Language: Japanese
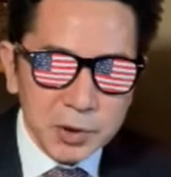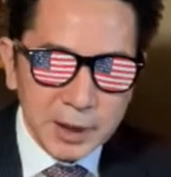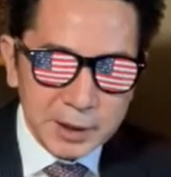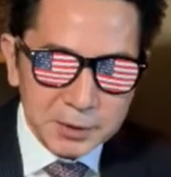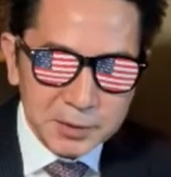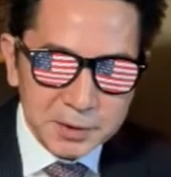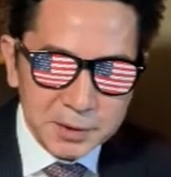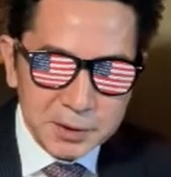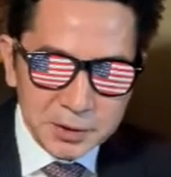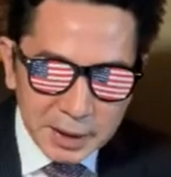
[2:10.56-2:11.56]
されてる
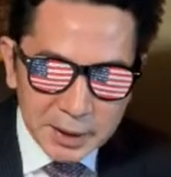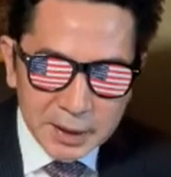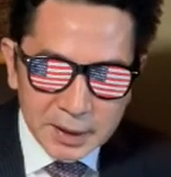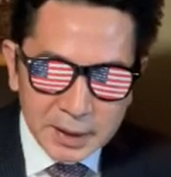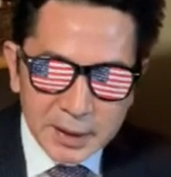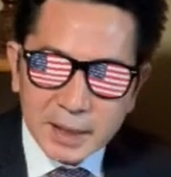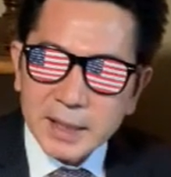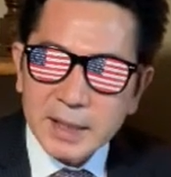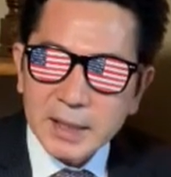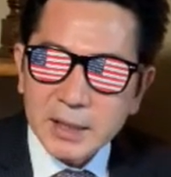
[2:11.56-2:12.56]
んですね、
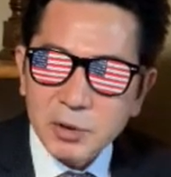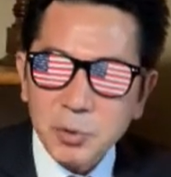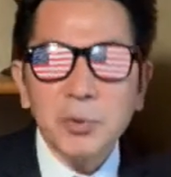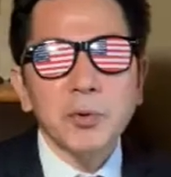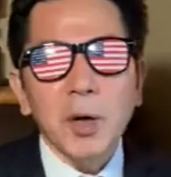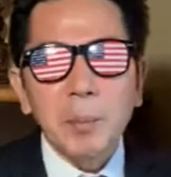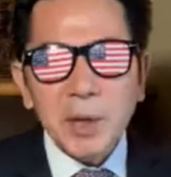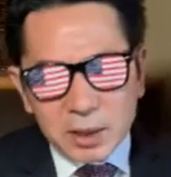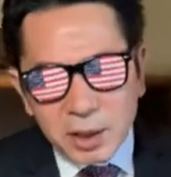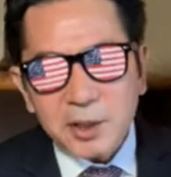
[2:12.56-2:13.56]
えー、ということは
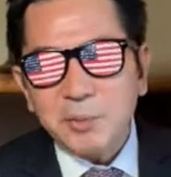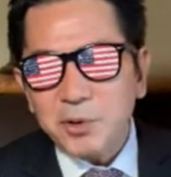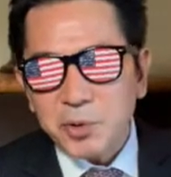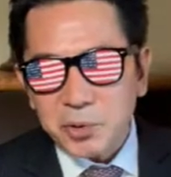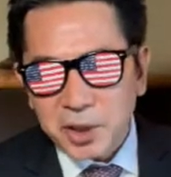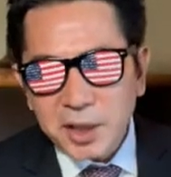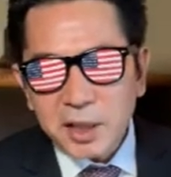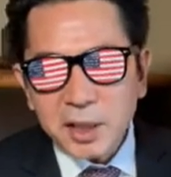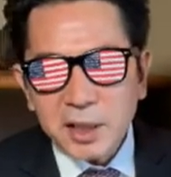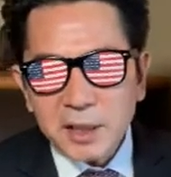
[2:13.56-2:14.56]
メンタルも女
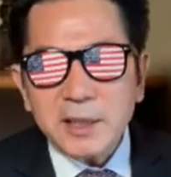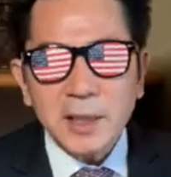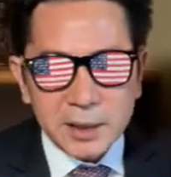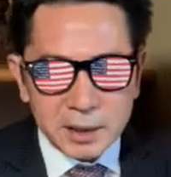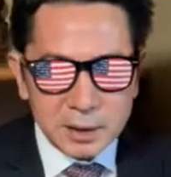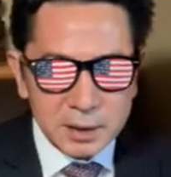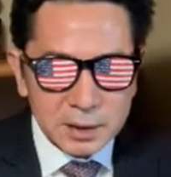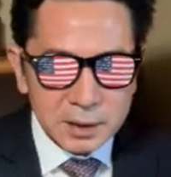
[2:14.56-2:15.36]
性だったん